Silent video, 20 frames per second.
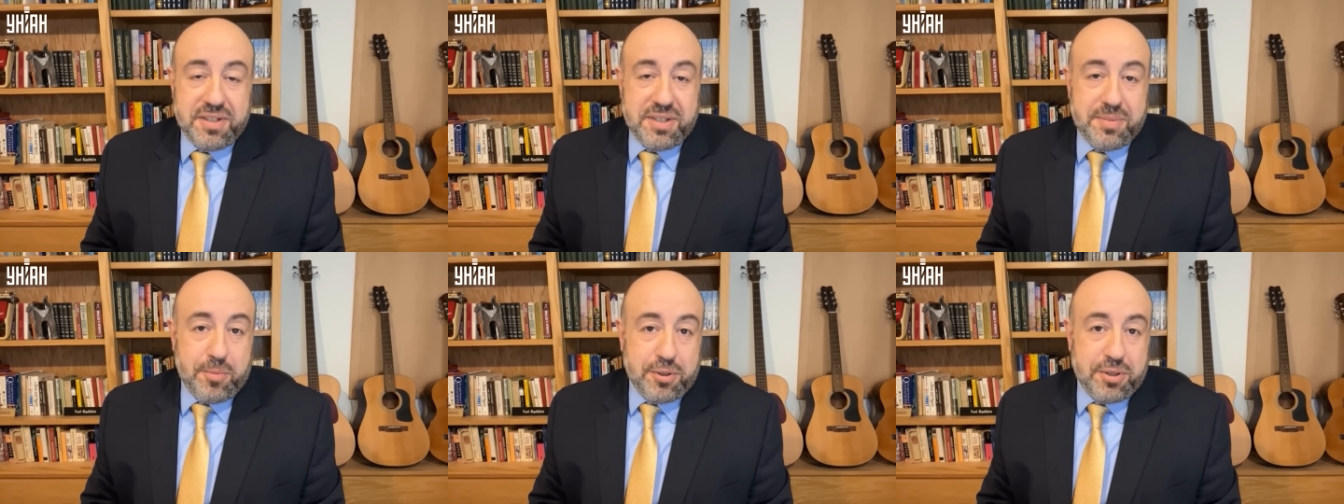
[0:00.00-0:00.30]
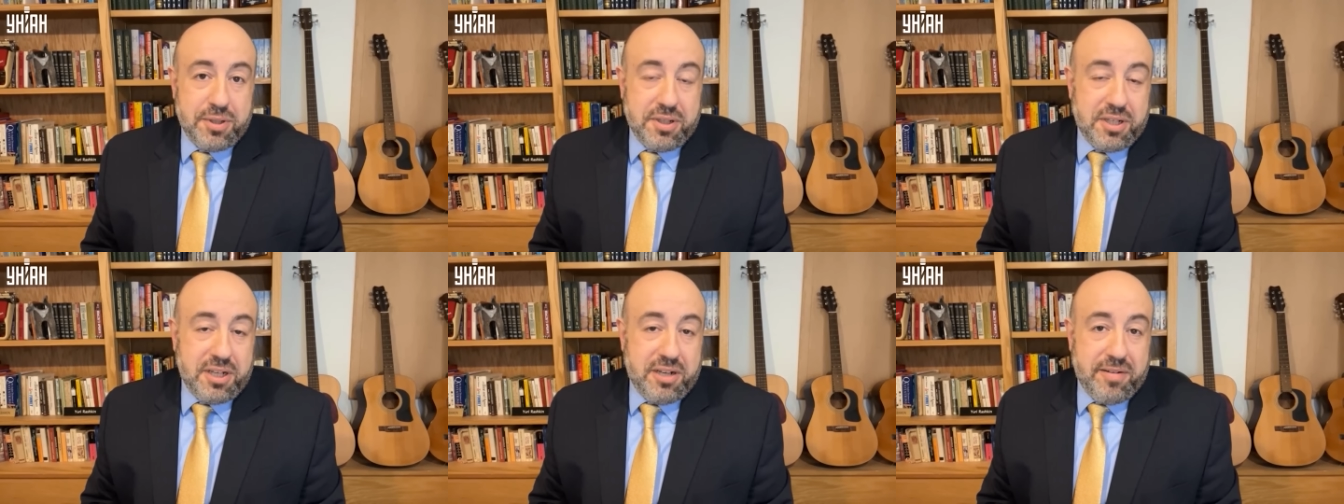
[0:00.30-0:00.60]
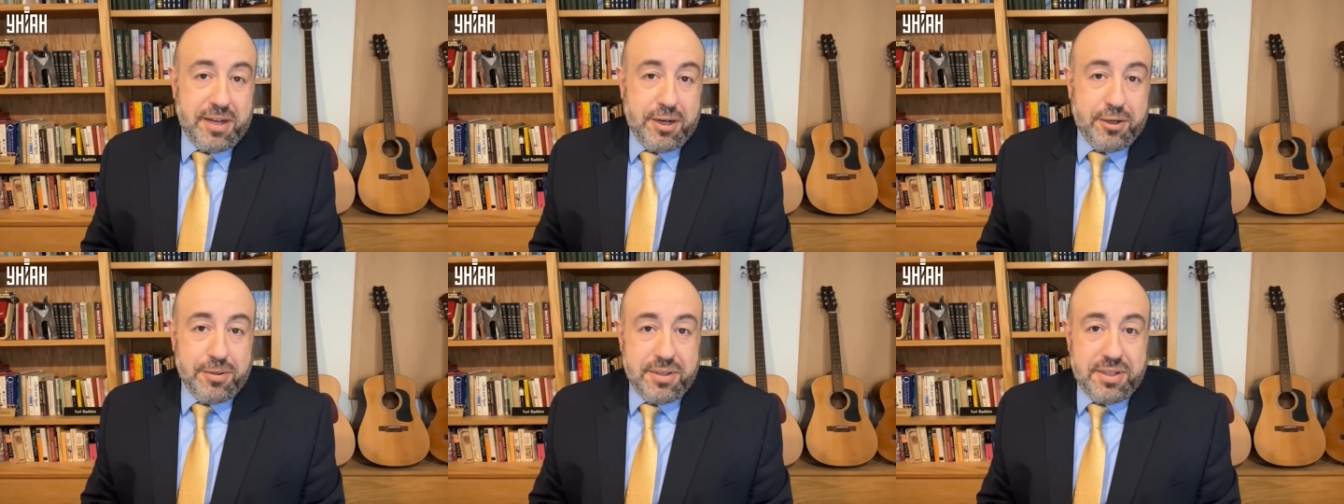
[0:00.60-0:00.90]
возможно,
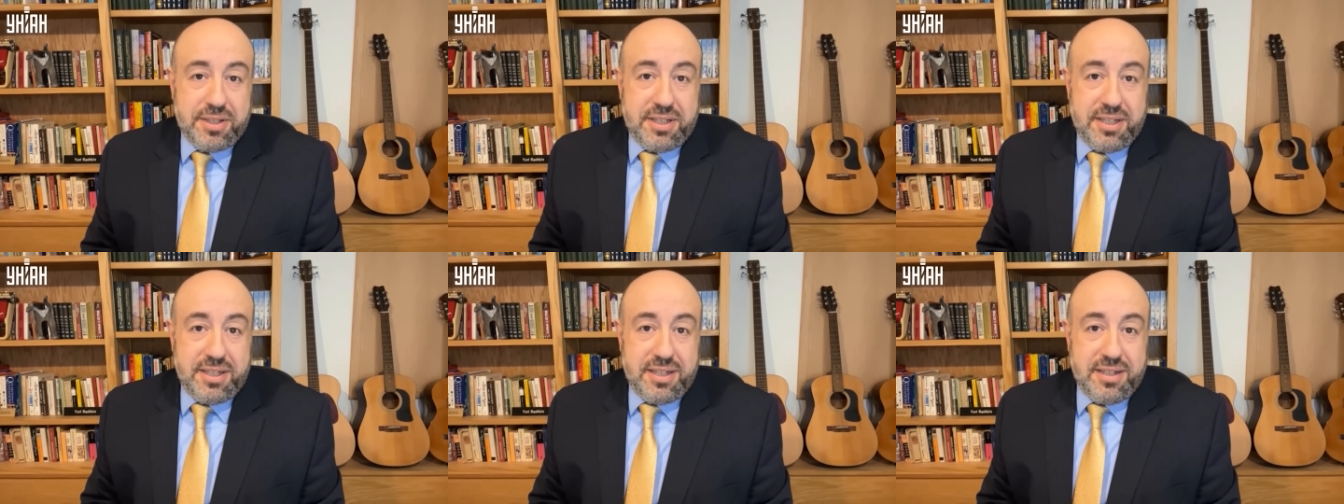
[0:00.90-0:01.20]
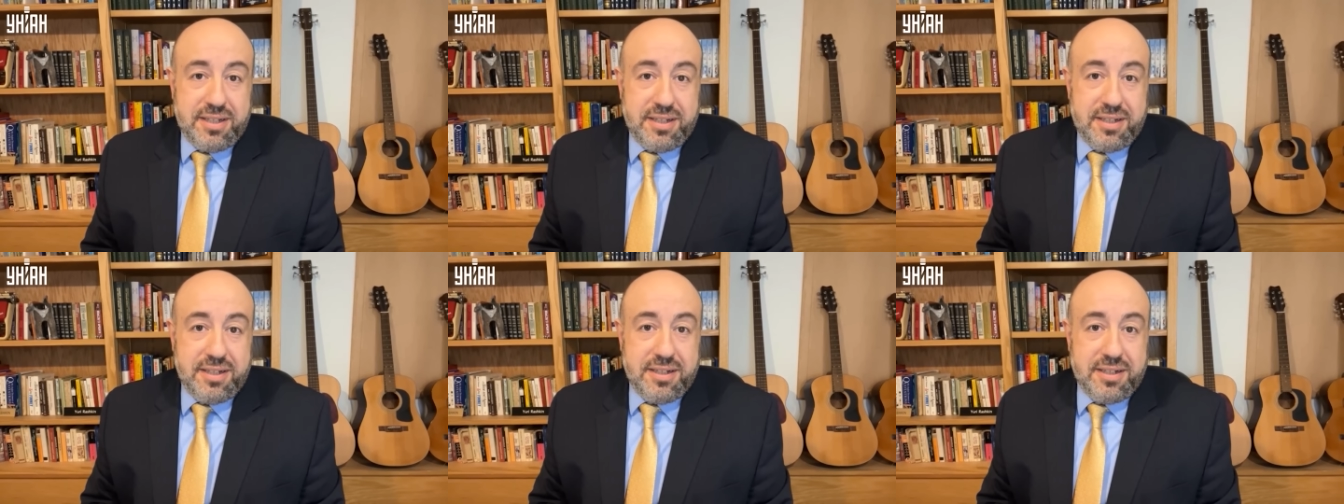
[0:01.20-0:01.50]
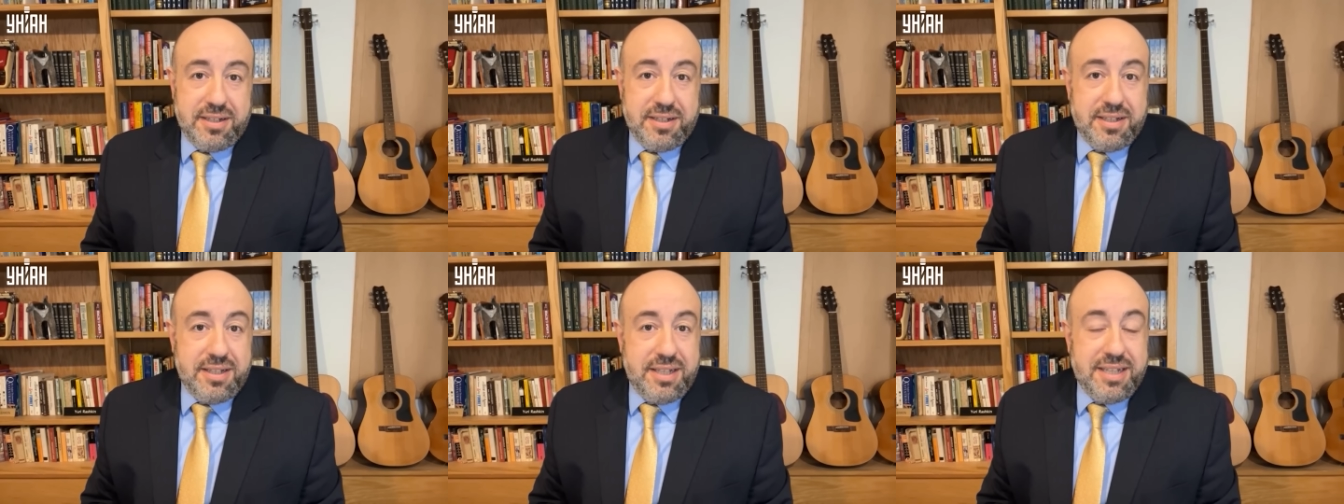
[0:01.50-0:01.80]

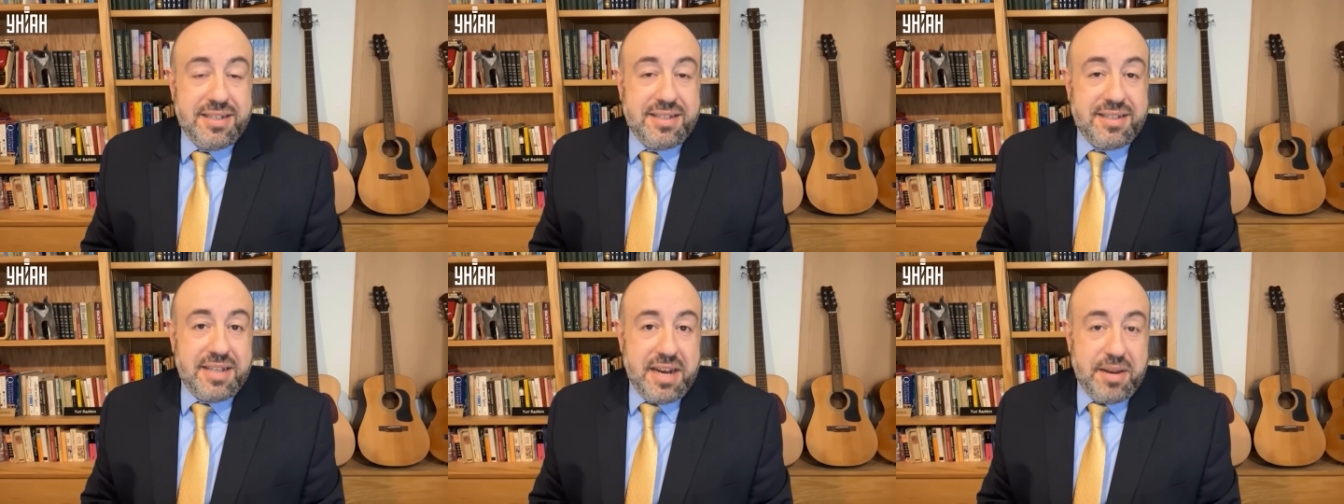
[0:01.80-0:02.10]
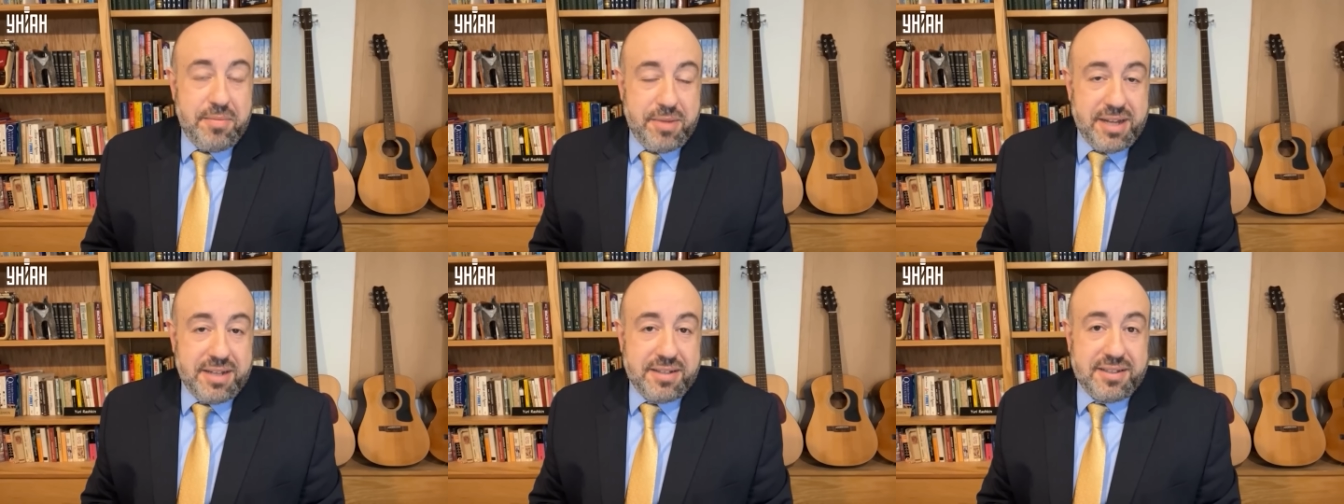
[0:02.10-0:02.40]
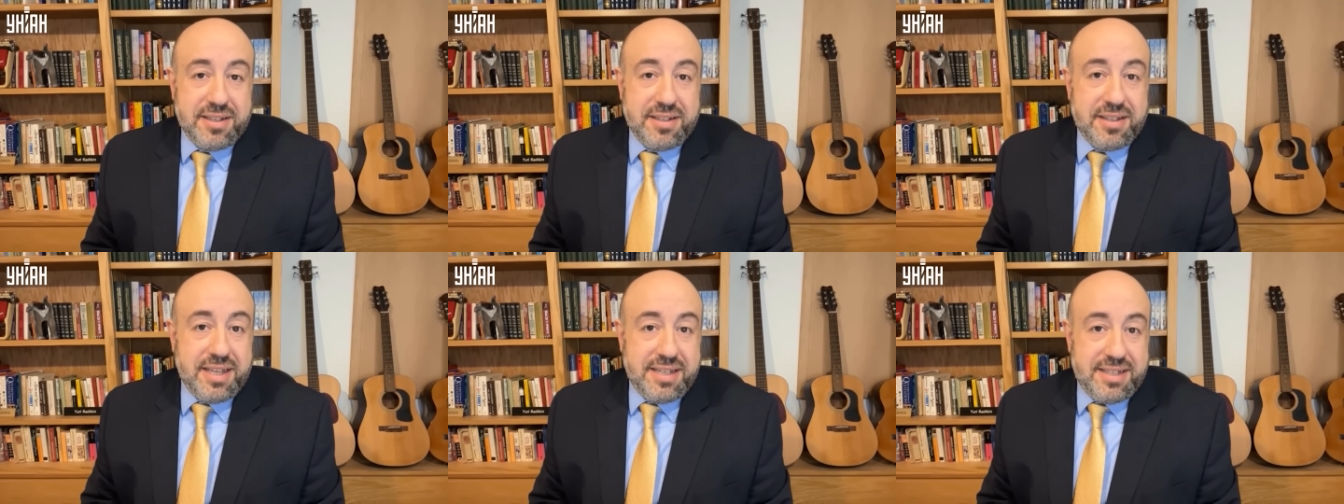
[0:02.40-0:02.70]
договоренности не
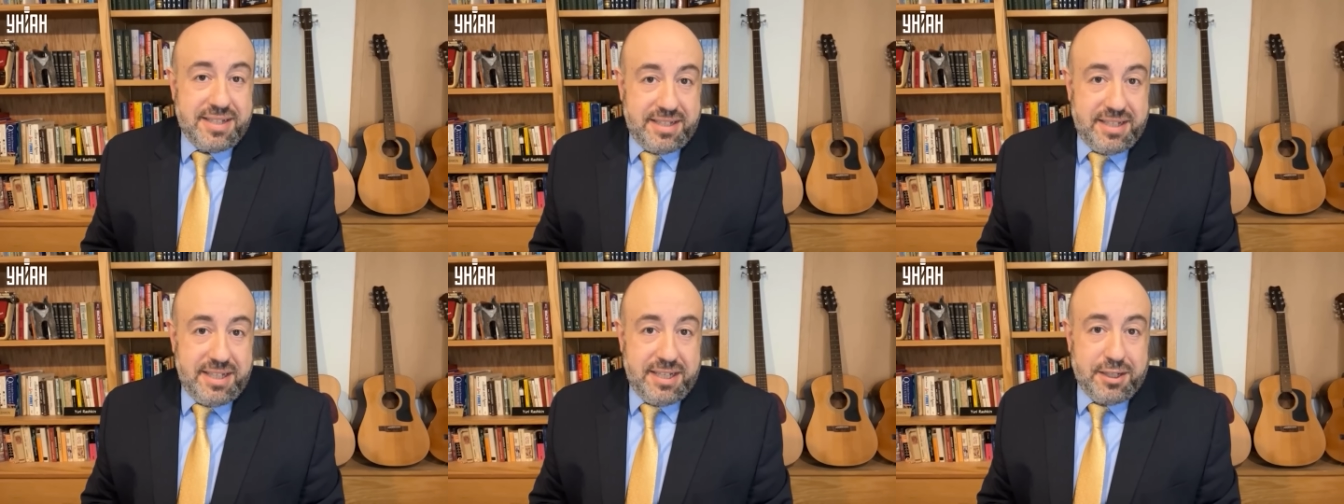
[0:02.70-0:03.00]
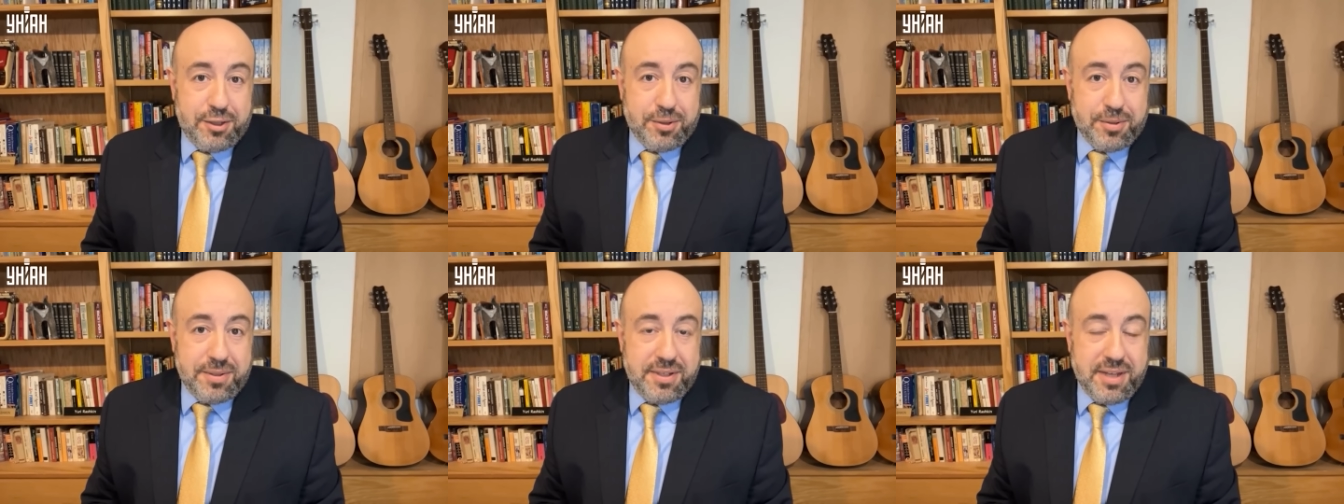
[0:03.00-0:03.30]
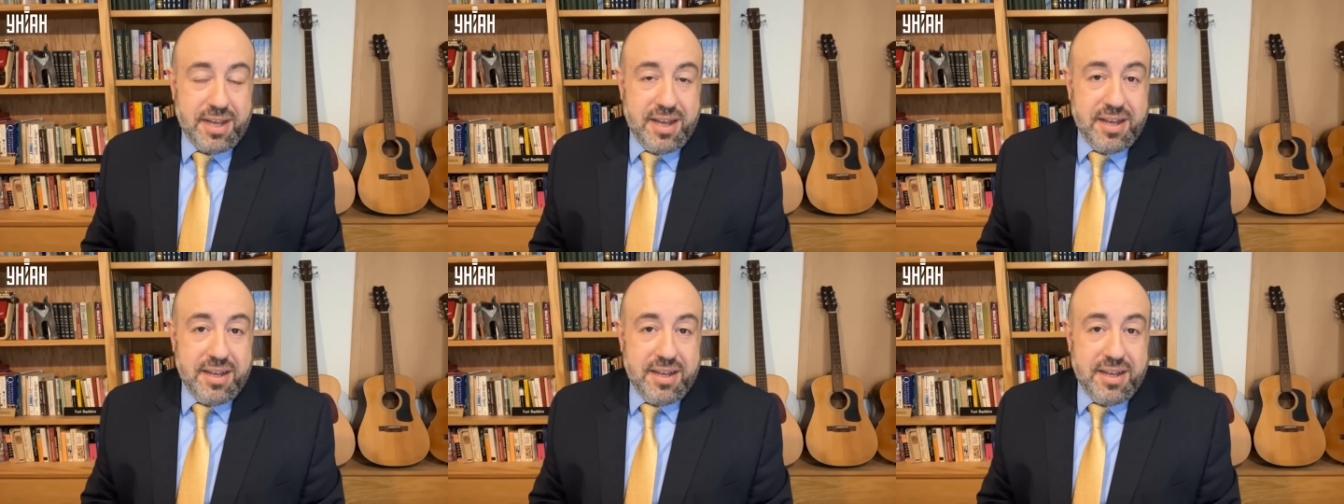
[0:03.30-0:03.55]
стремятся достигнуть.